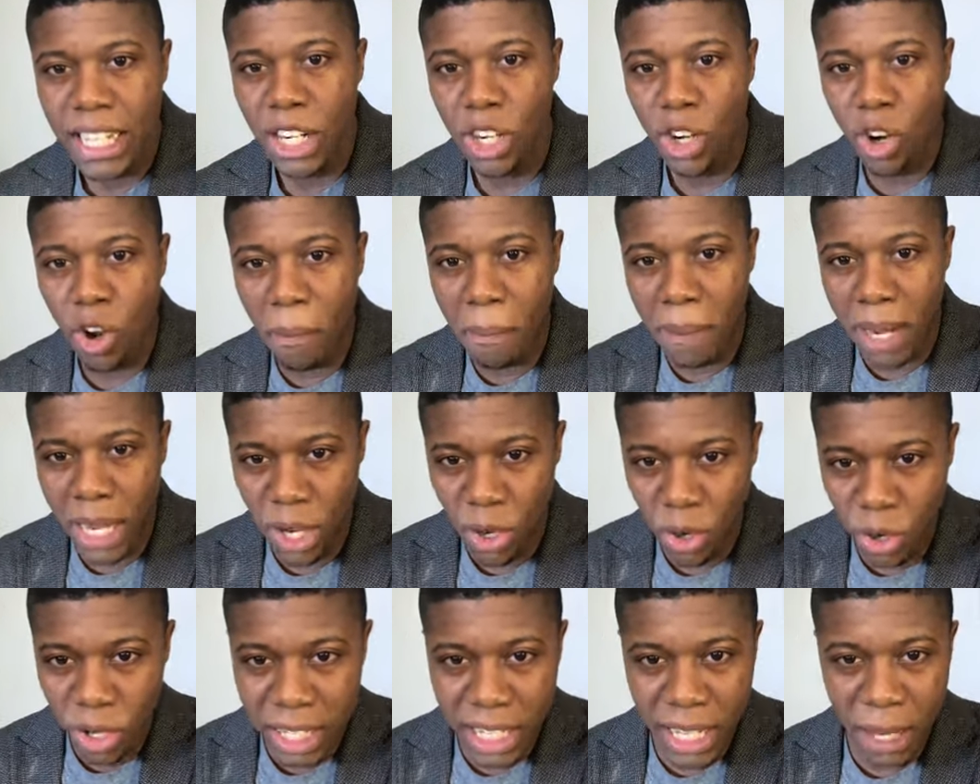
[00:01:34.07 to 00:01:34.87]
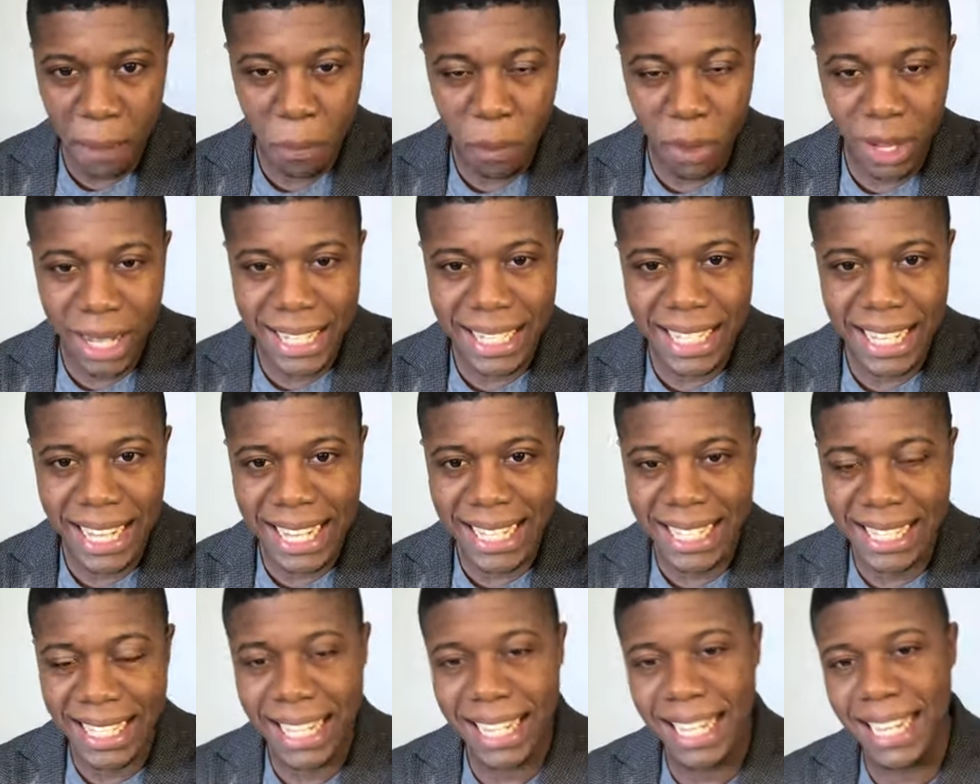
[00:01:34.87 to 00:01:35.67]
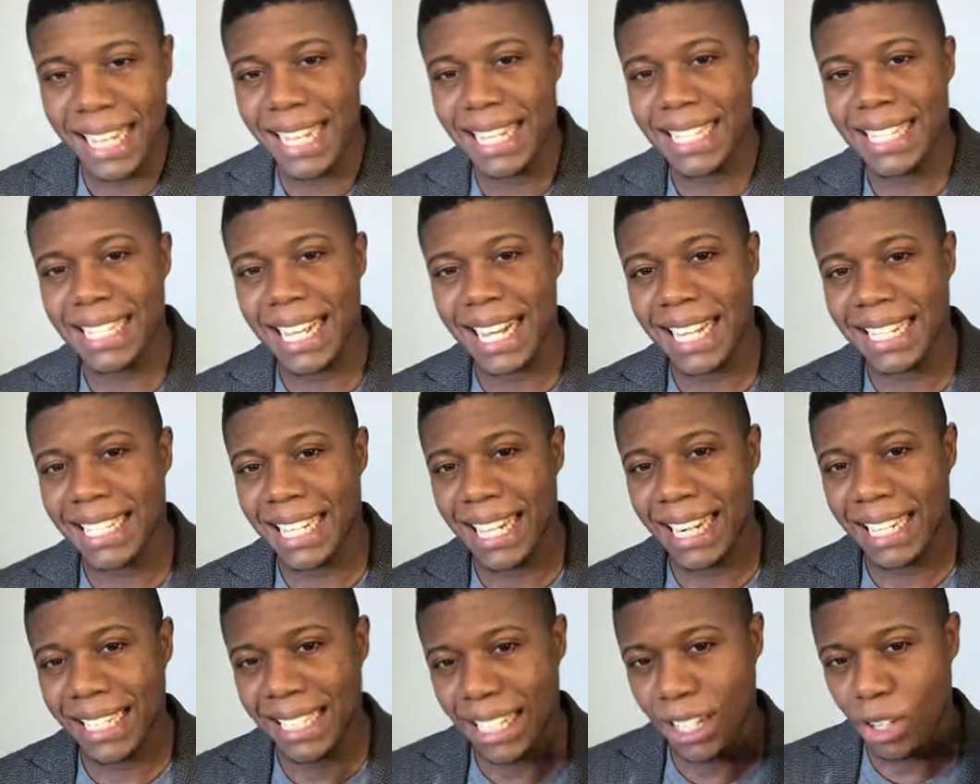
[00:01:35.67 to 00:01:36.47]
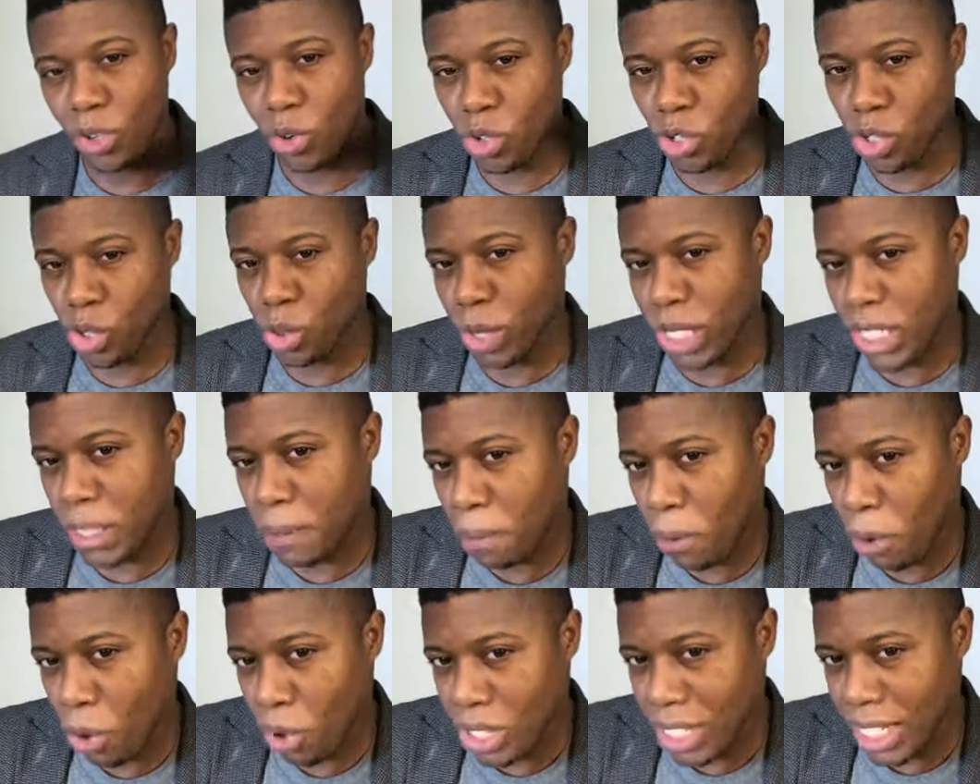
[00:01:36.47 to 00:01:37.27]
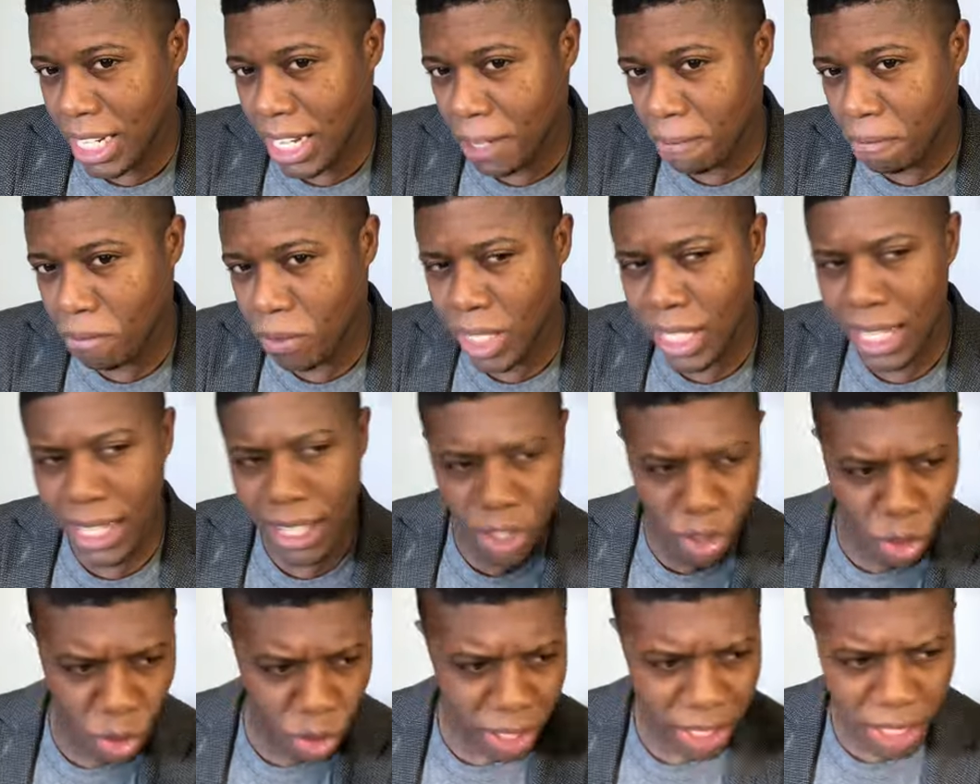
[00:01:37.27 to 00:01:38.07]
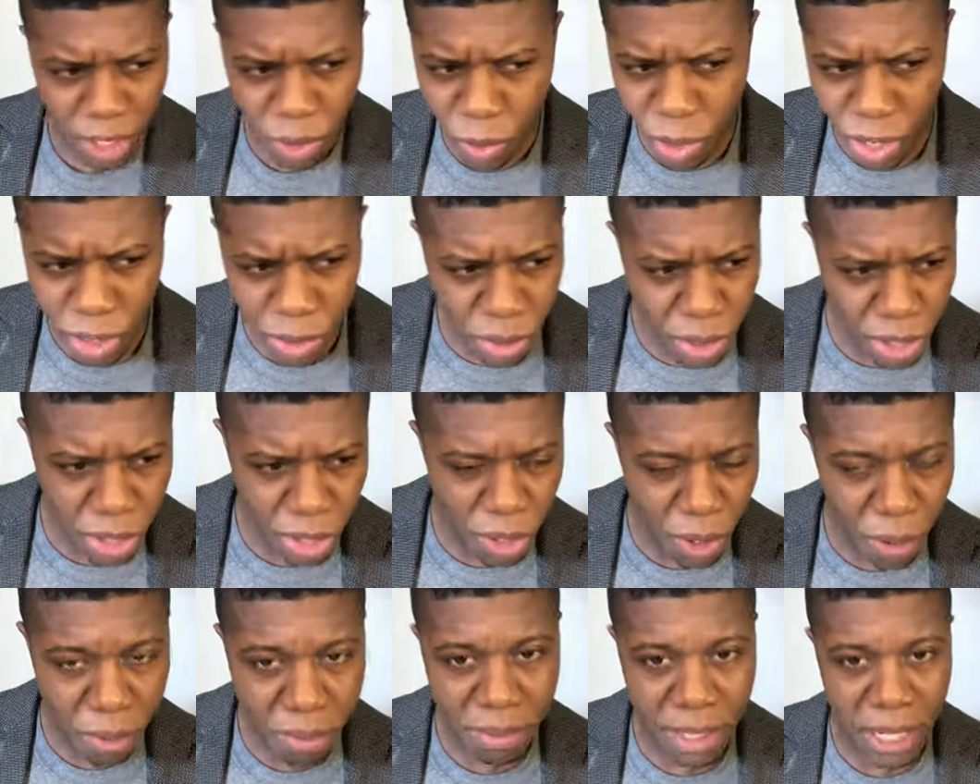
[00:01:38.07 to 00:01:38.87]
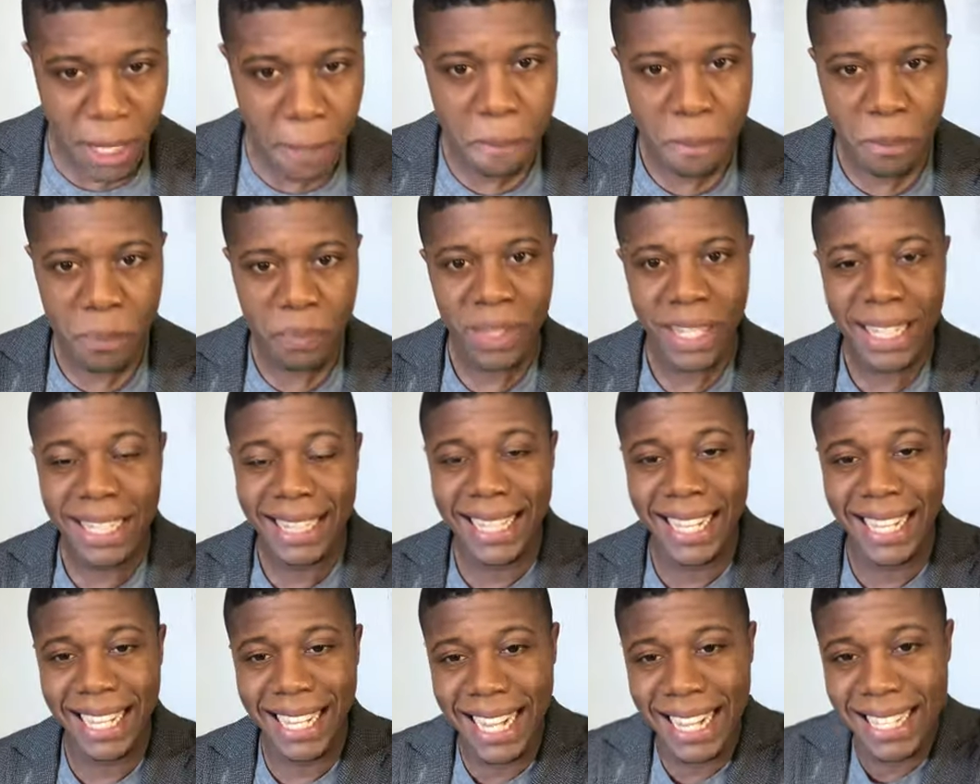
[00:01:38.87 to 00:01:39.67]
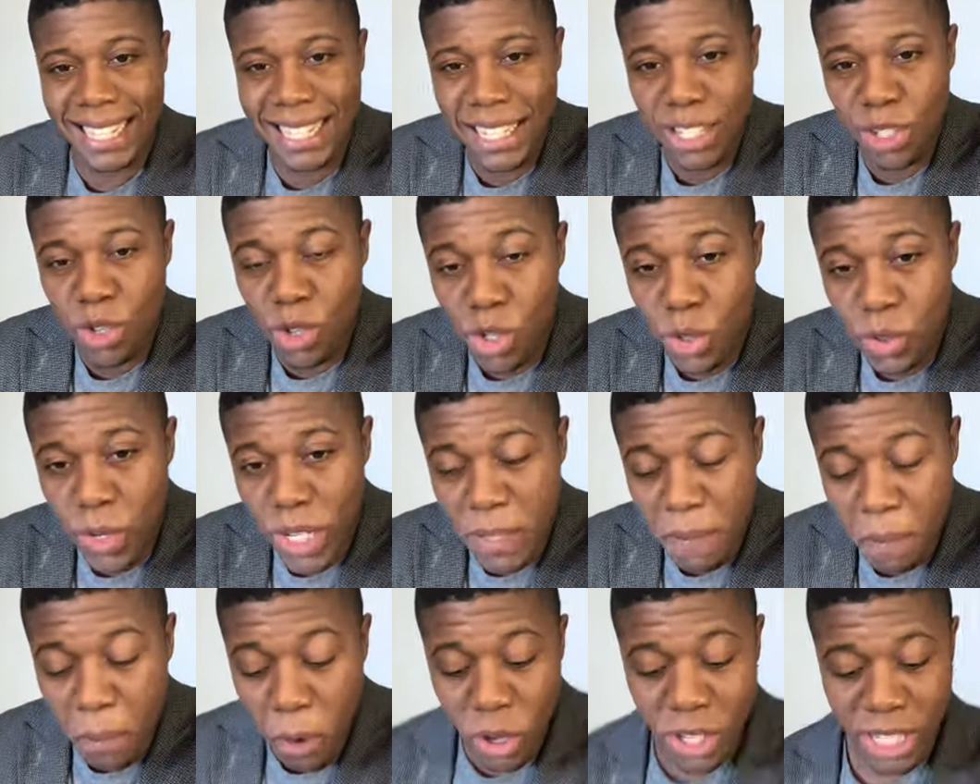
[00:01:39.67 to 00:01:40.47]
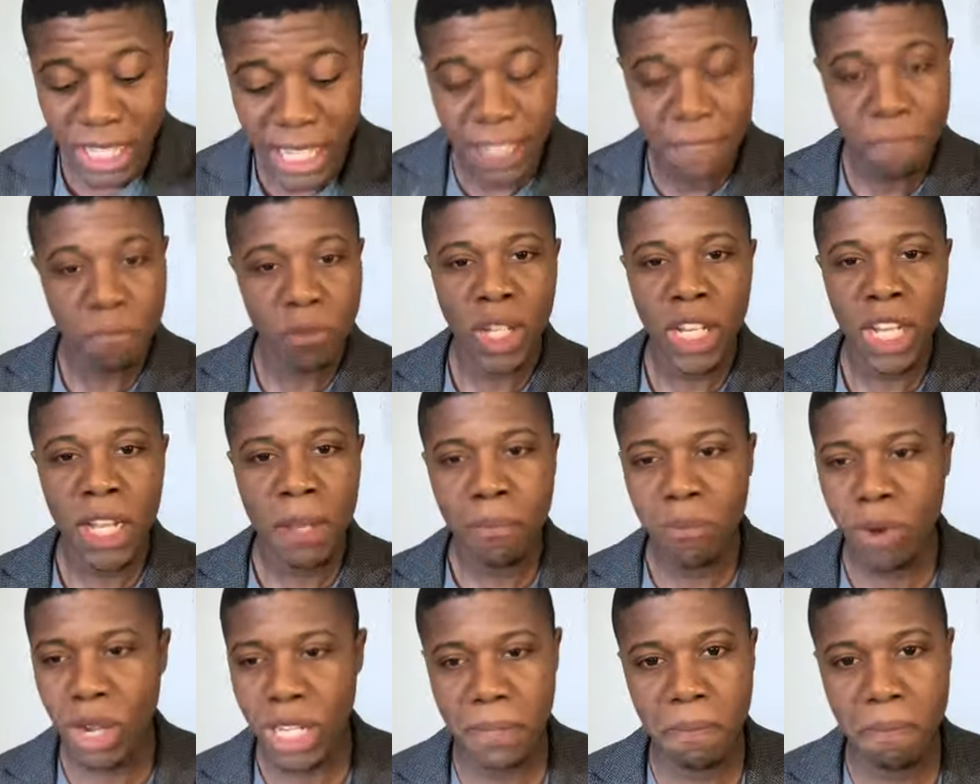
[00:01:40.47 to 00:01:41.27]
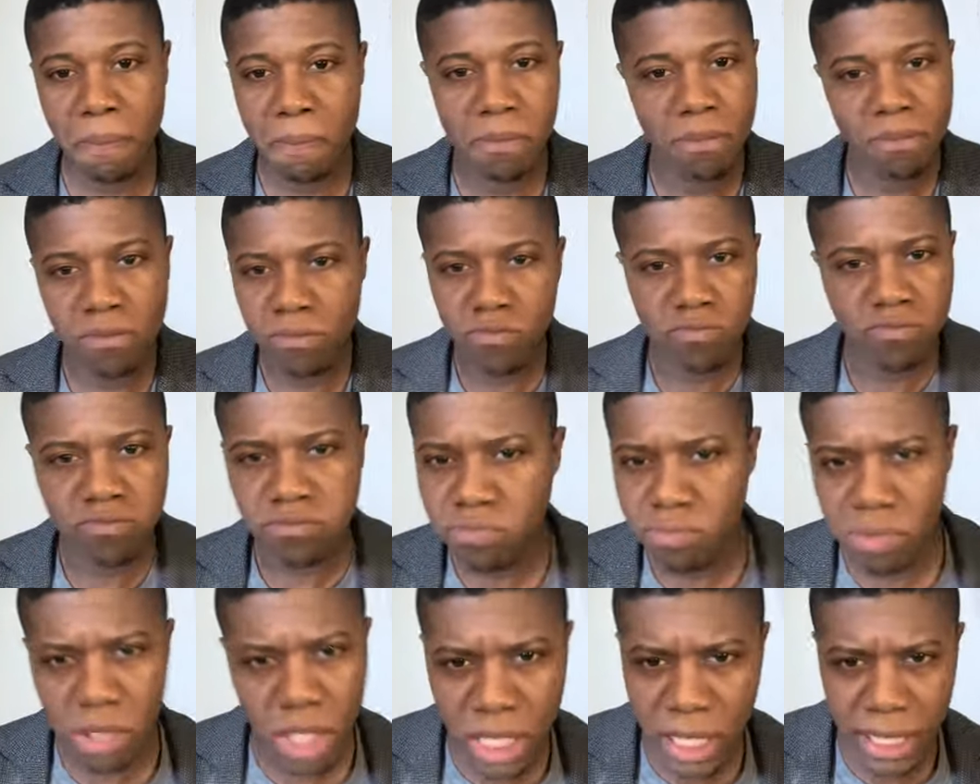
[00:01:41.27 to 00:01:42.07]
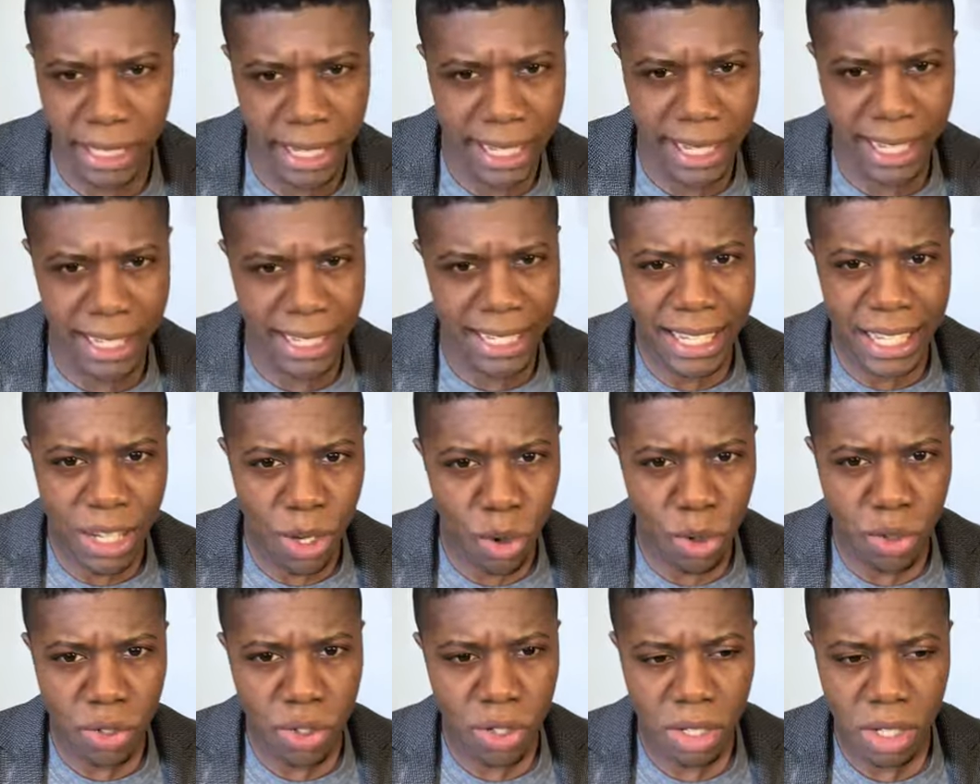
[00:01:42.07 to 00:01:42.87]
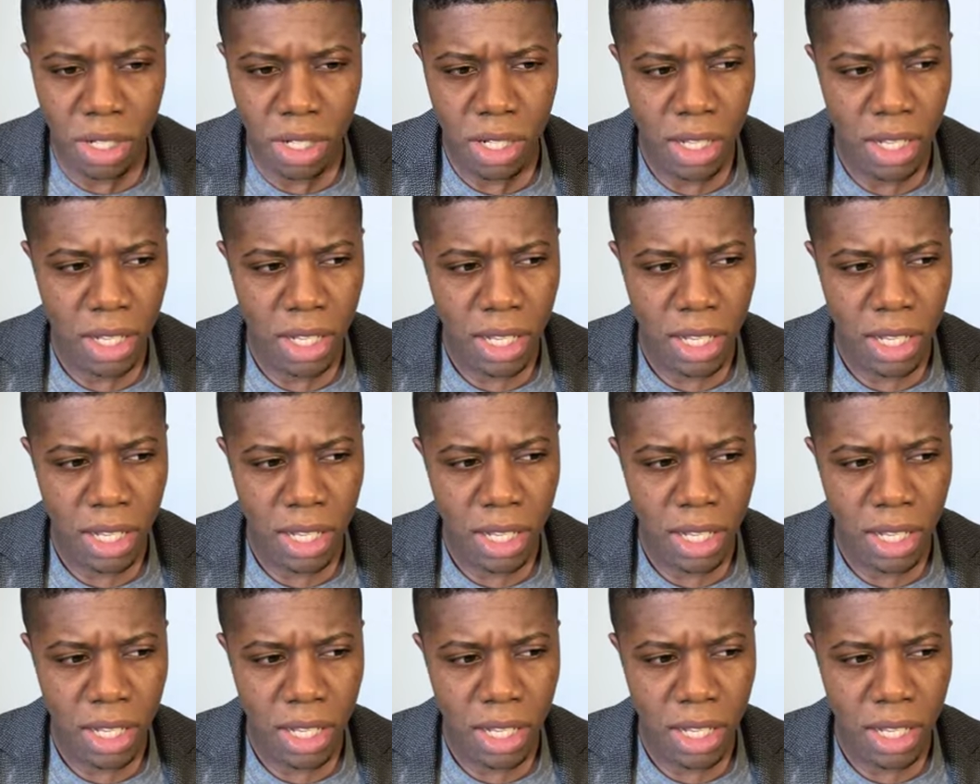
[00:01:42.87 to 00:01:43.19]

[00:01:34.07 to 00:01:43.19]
lo mejor que puedes hacer es casarte con su esposa, que no recuerdo el nombre, te casas con su esposa, pues, y tienen hijos